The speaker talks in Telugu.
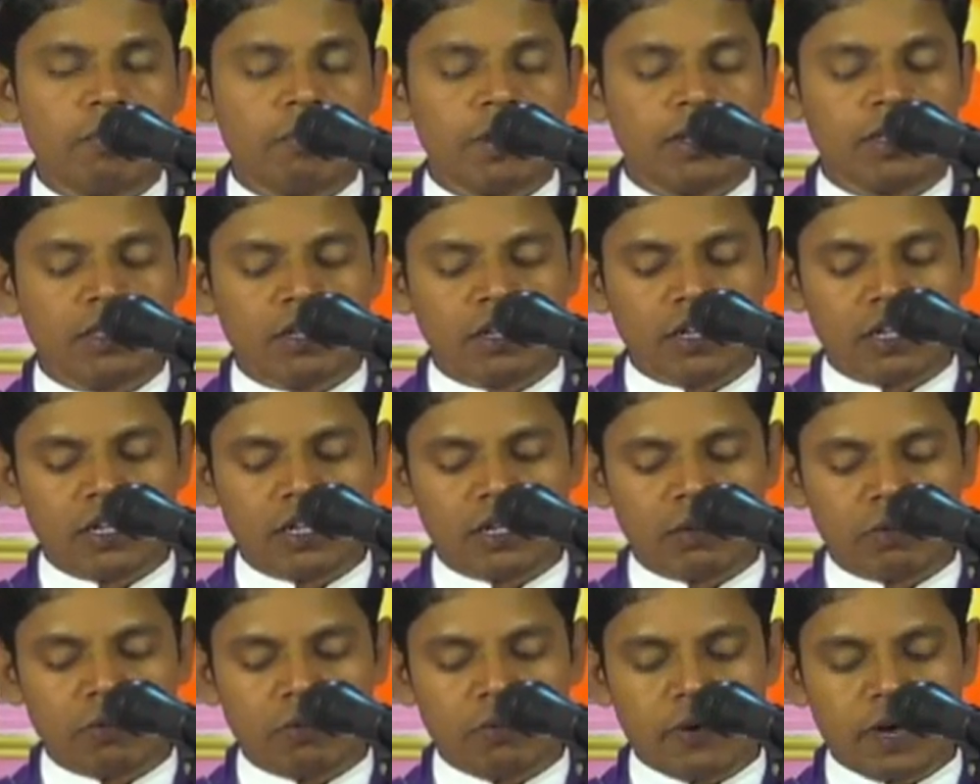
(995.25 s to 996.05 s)
మత్త
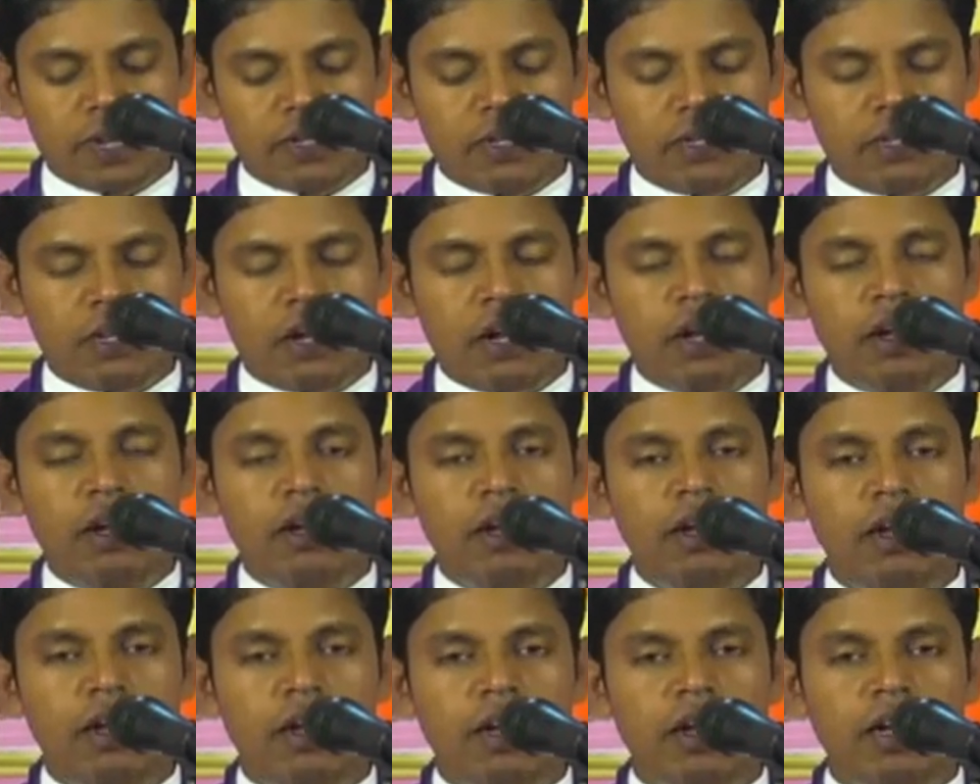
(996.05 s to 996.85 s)
శుభవార్త
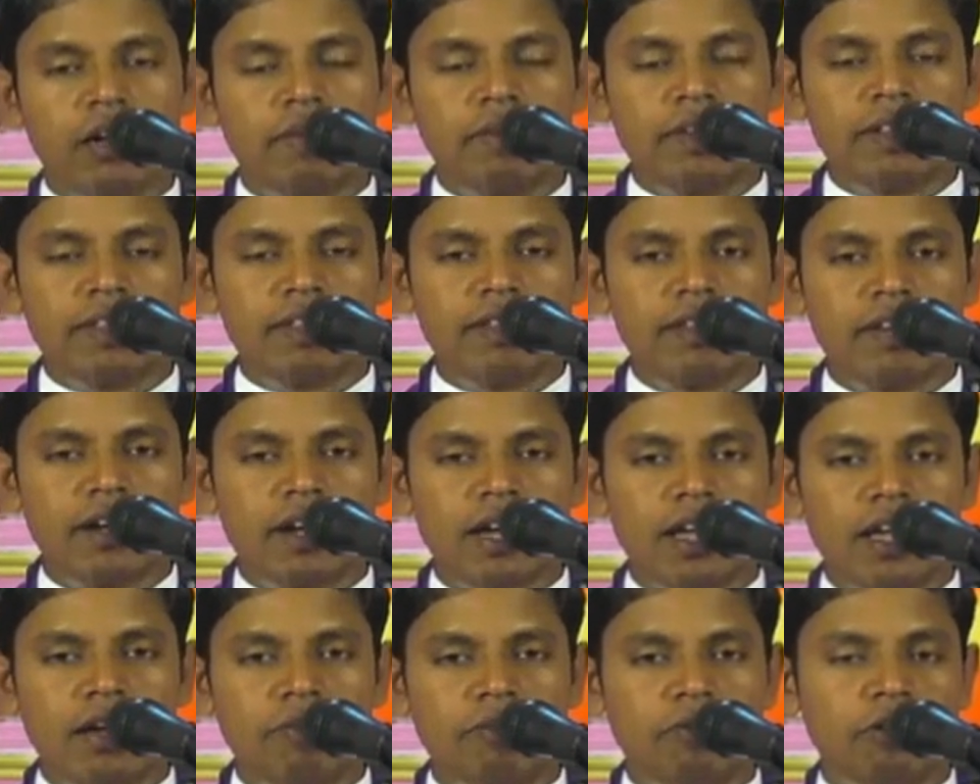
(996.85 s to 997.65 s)
ఏడవ
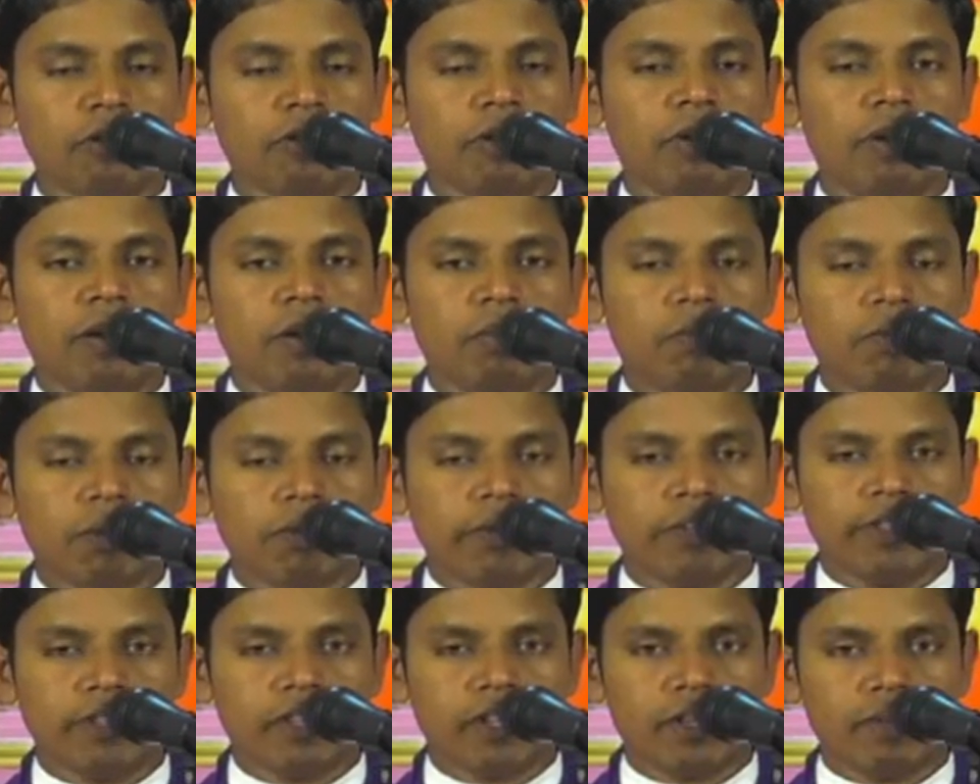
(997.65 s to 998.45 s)
అధ్యాయము
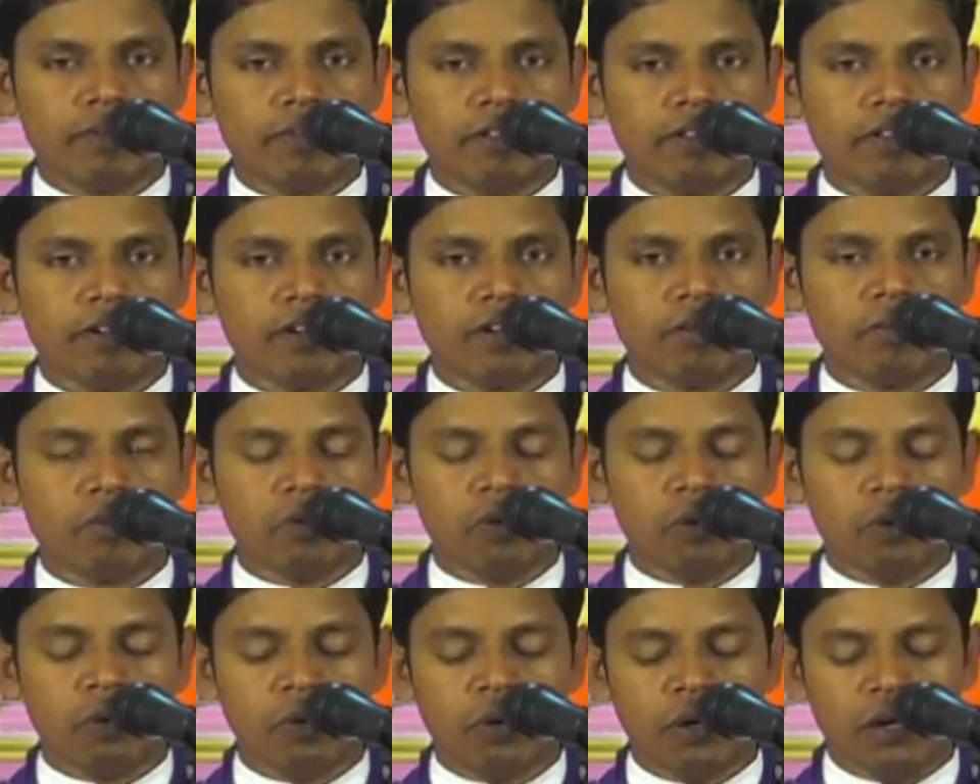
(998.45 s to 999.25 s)
పవిత్ర
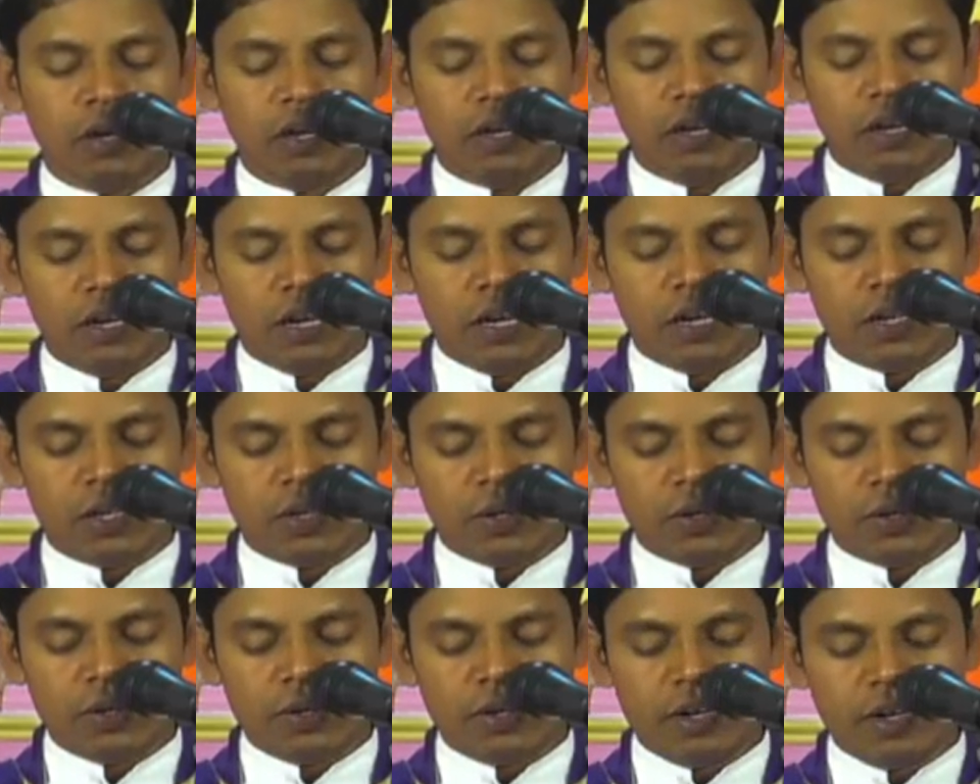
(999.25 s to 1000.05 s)
వచనములు
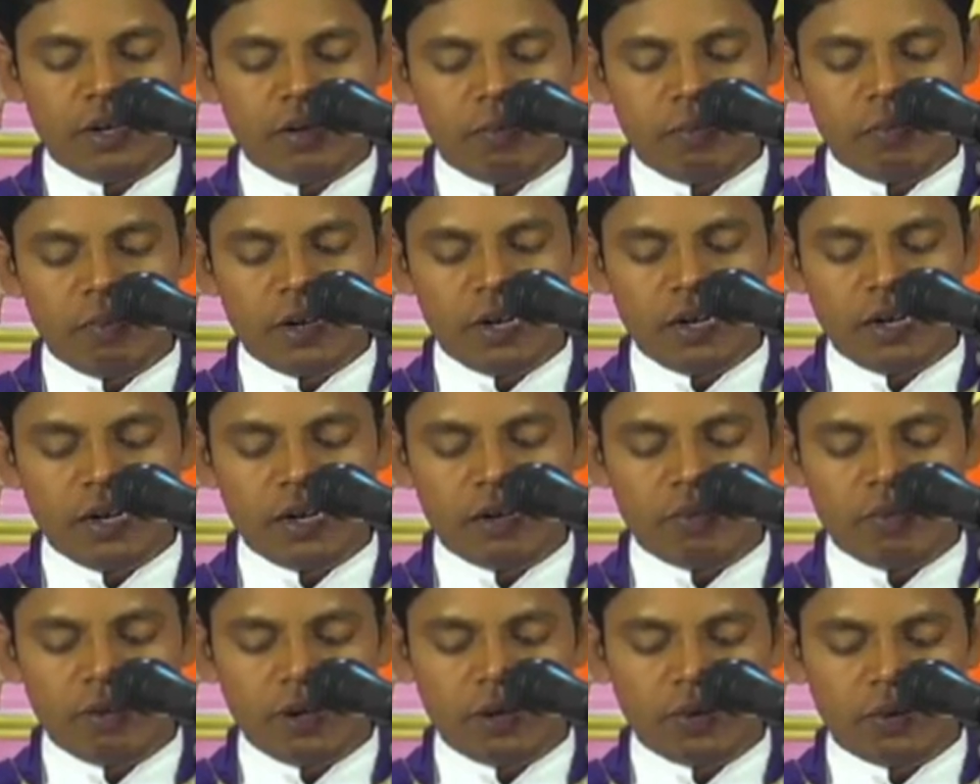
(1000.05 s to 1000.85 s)
ఏడు నుండి
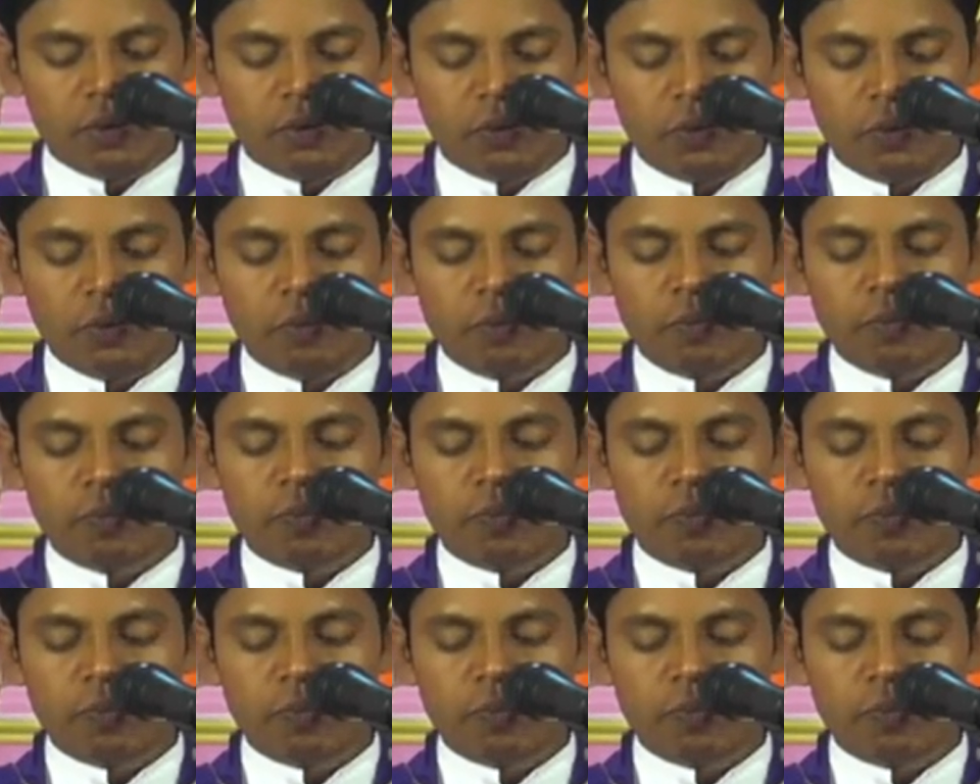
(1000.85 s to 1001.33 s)
పన్నెండు వరకు